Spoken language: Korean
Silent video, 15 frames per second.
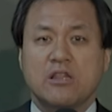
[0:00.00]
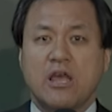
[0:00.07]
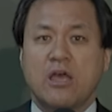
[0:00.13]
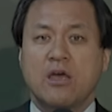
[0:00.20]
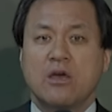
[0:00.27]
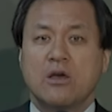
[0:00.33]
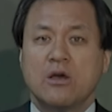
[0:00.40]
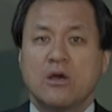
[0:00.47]
때
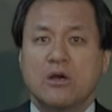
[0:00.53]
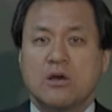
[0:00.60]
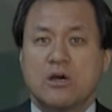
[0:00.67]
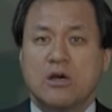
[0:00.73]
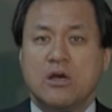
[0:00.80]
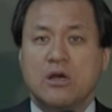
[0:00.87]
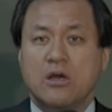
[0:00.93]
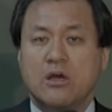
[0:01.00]

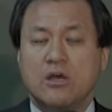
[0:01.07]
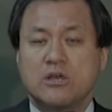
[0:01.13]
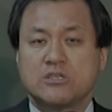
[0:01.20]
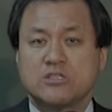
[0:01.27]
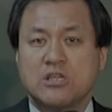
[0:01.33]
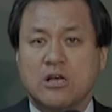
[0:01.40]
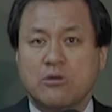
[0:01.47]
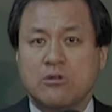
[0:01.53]
에,
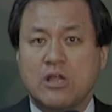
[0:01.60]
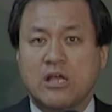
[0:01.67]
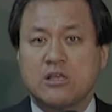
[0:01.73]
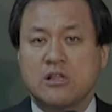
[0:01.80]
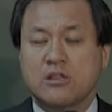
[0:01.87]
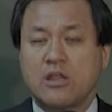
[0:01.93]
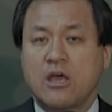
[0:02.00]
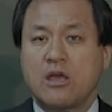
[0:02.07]
신학교
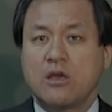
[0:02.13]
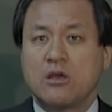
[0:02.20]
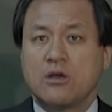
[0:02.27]
다닐 때